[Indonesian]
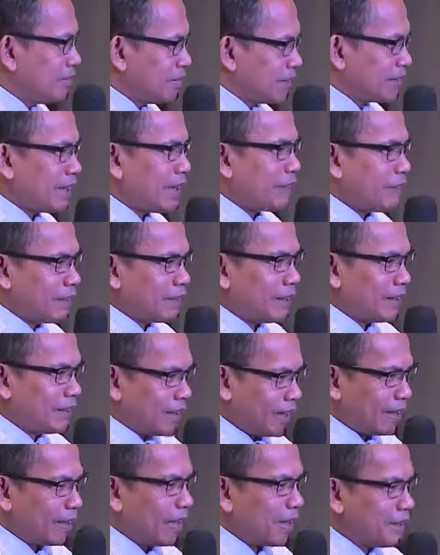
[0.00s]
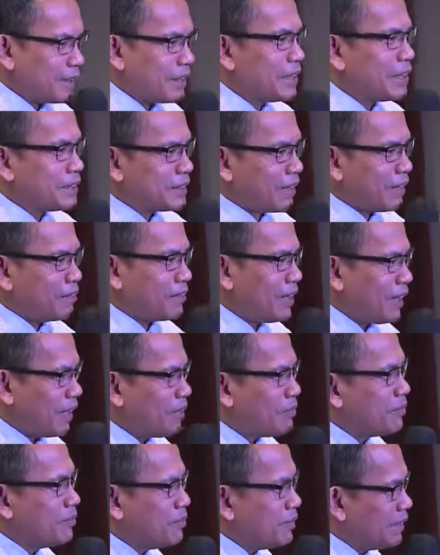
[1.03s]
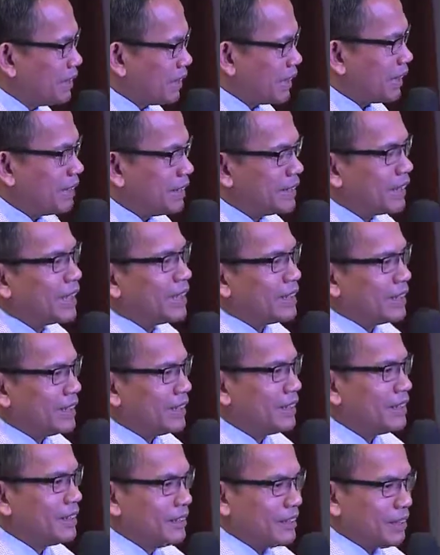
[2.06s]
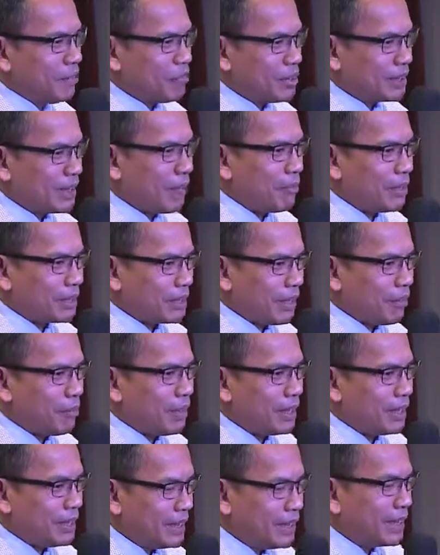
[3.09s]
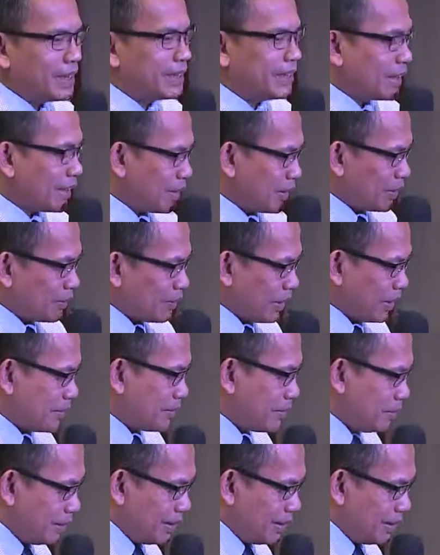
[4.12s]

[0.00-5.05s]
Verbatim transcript: saya katakan terhisap dalam gereja ini, bersama-sama di gerejanya Tuhan.